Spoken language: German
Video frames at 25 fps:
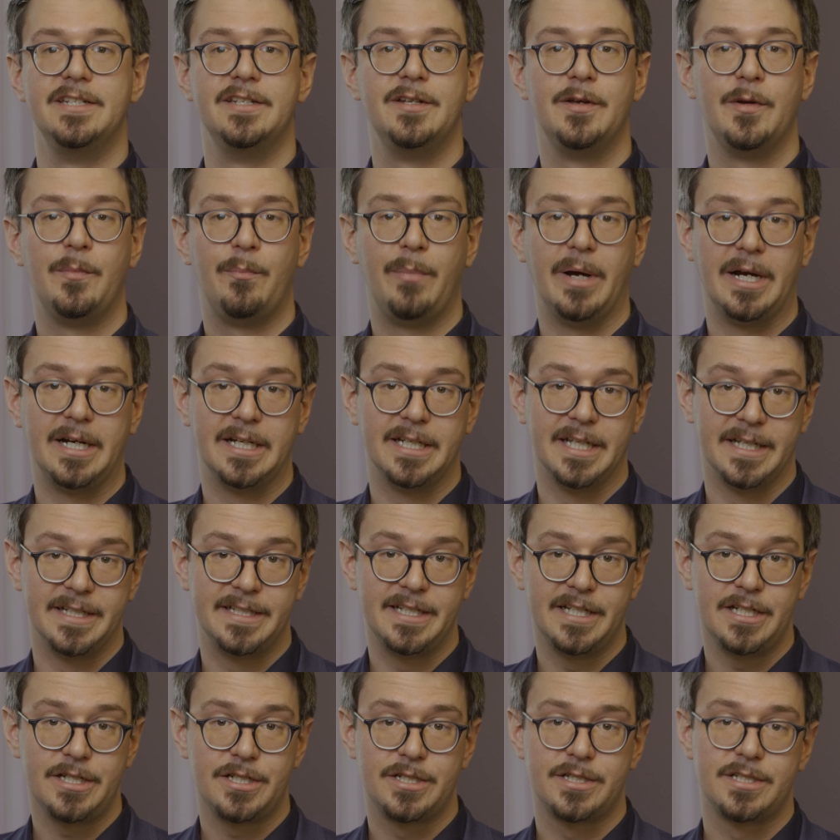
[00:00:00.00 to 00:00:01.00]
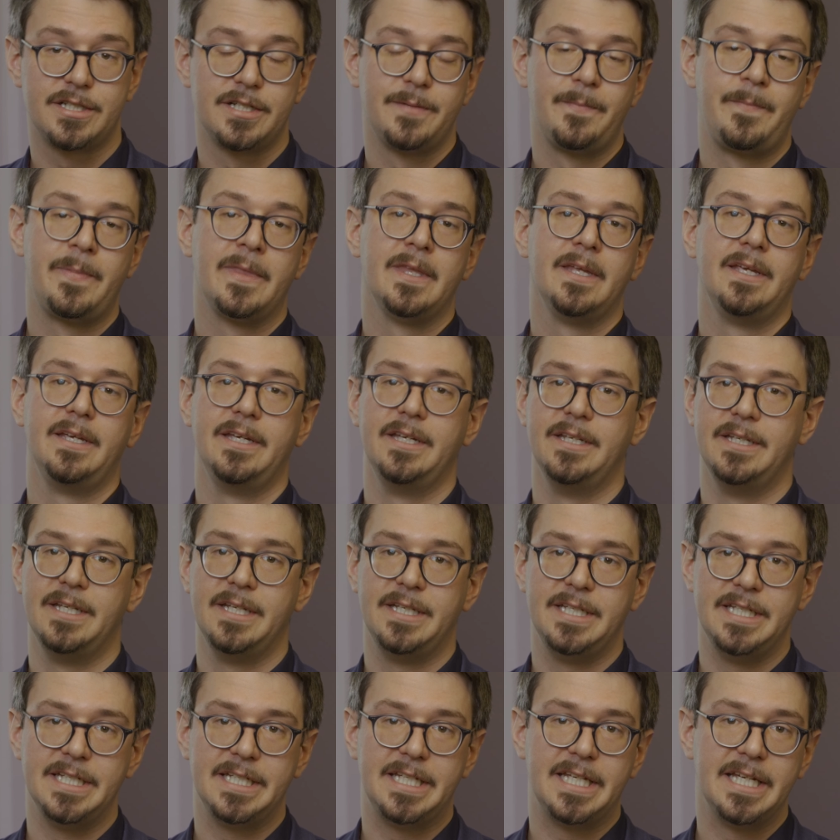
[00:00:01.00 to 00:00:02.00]
in Bangladesch, in
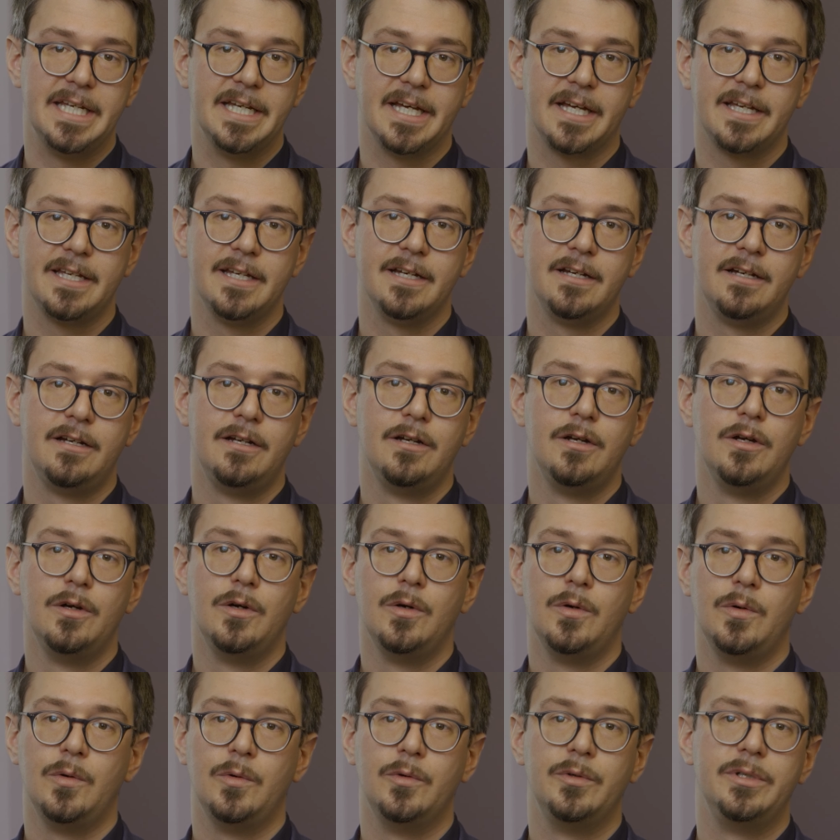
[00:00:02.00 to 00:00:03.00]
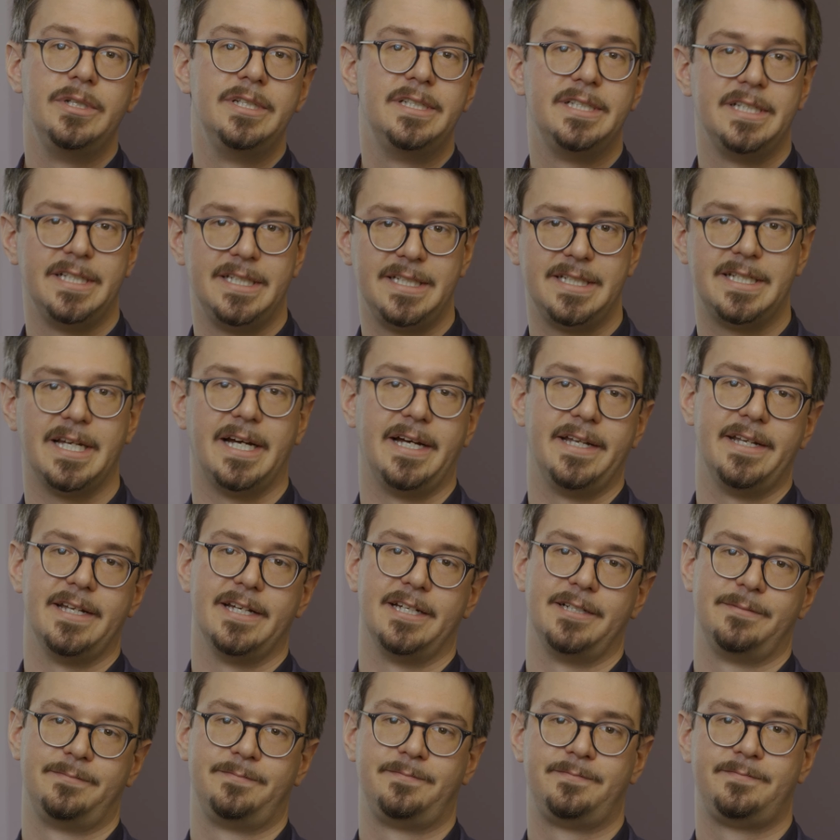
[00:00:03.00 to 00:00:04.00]
Nigeria und in
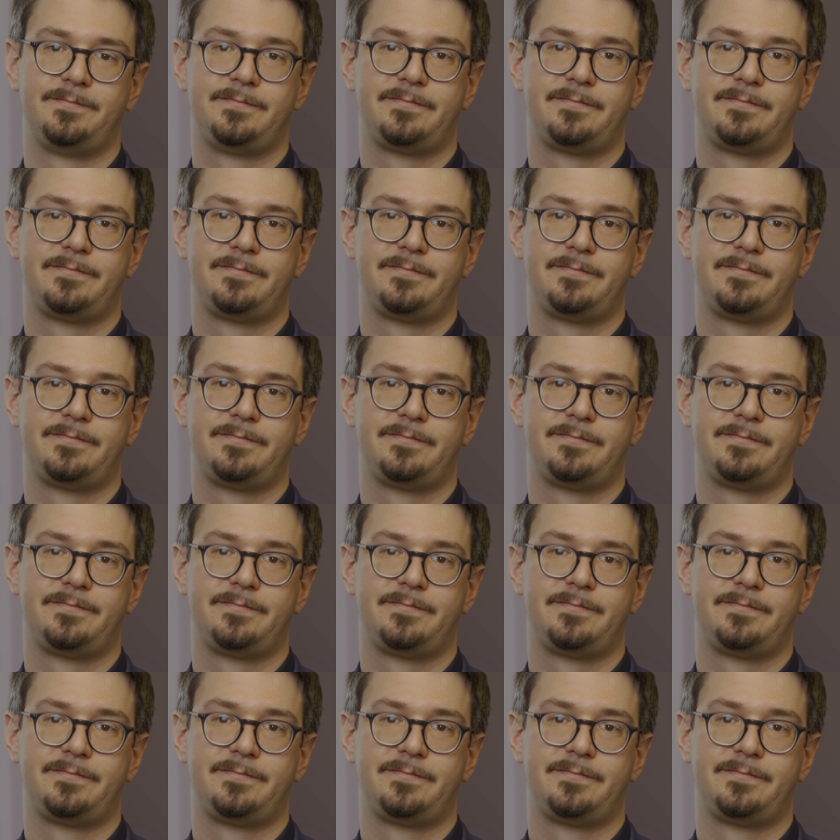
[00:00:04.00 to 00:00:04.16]
Ghana.